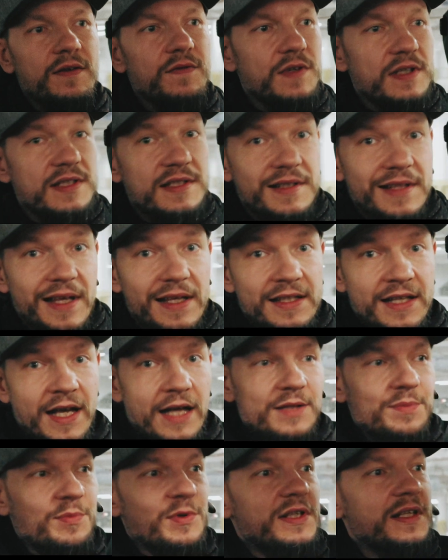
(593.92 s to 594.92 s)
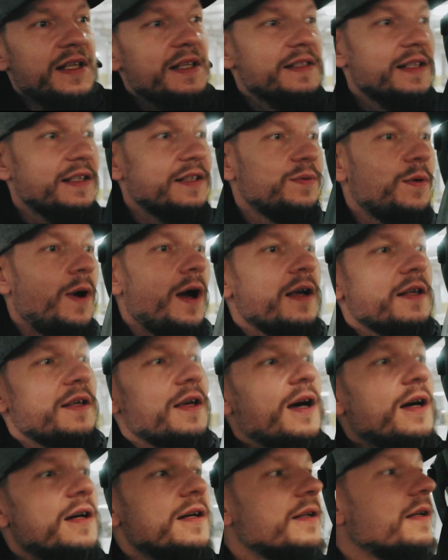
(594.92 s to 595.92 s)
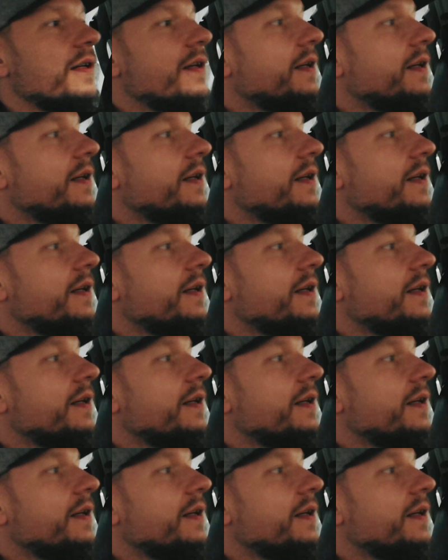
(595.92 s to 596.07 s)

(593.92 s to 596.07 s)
więc deadcat mi nie zasłania